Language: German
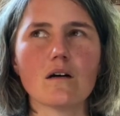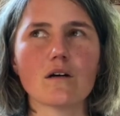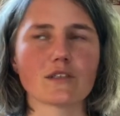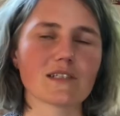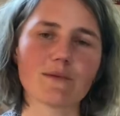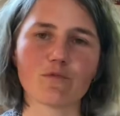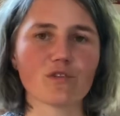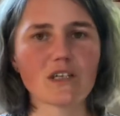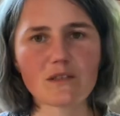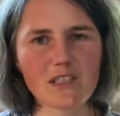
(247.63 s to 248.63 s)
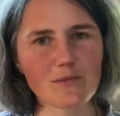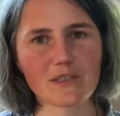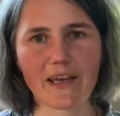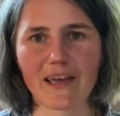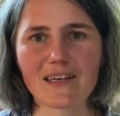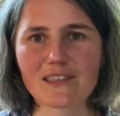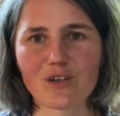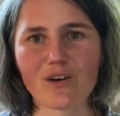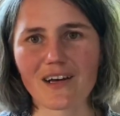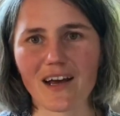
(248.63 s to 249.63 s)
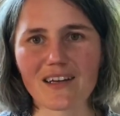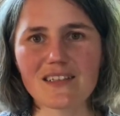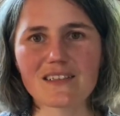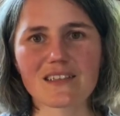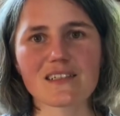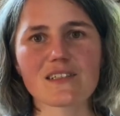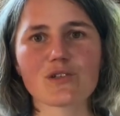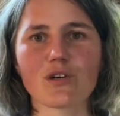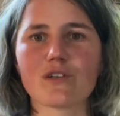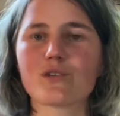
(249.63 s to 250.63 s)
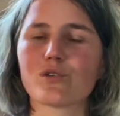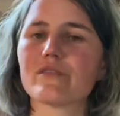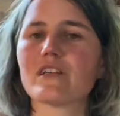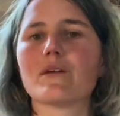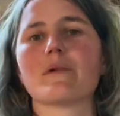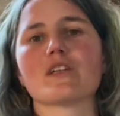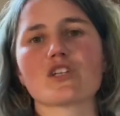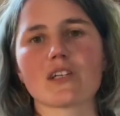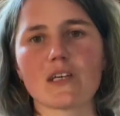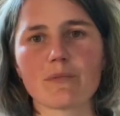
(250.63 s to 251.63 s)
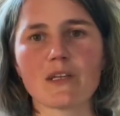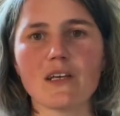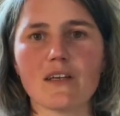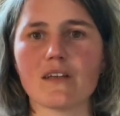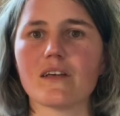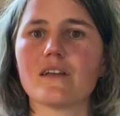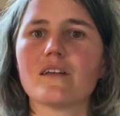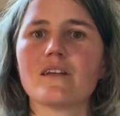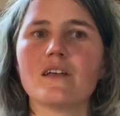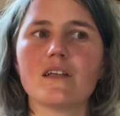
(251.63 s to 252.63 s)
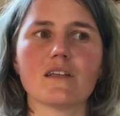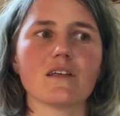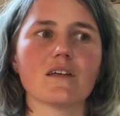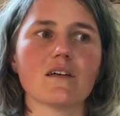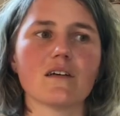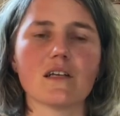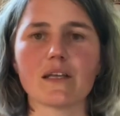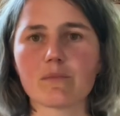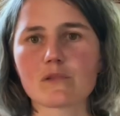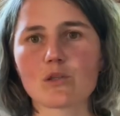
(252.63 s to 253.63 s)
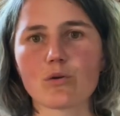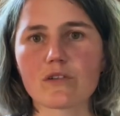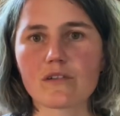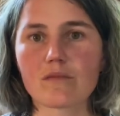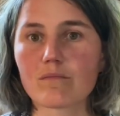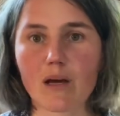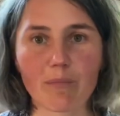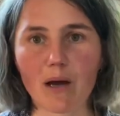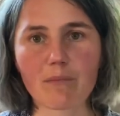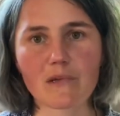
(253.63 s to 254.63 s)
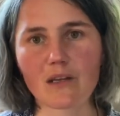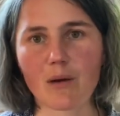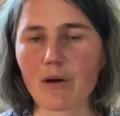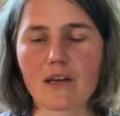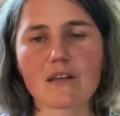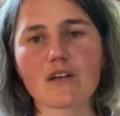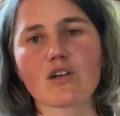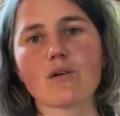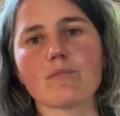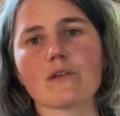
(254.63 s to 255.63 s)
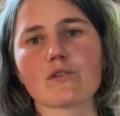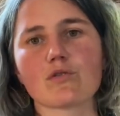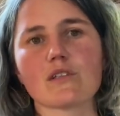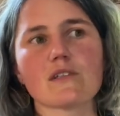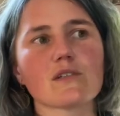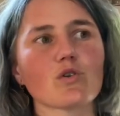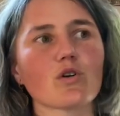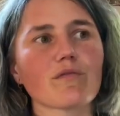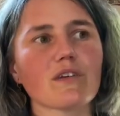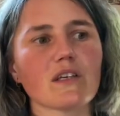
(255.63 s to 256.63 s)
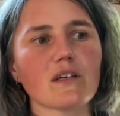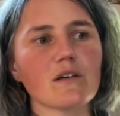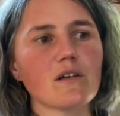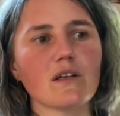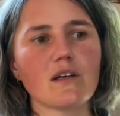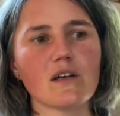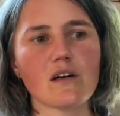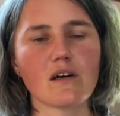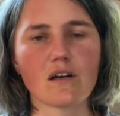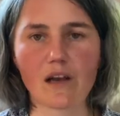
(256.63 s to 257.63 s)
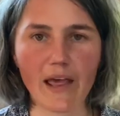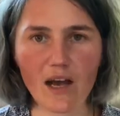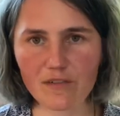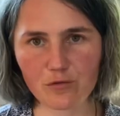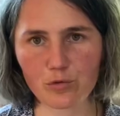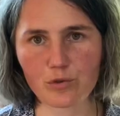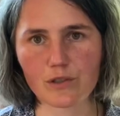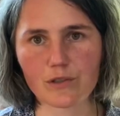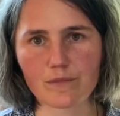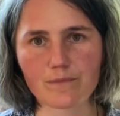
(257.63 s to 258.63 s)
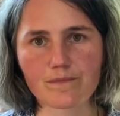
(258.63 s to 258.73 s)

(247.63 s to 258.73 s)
Und deshalb wundert es mich eigentlich auch gar nicht, dass es heute so viele Menschen gibt, denen die Lebenslust abhanden, gekommen ist und die sich irgendwie leer fühlen.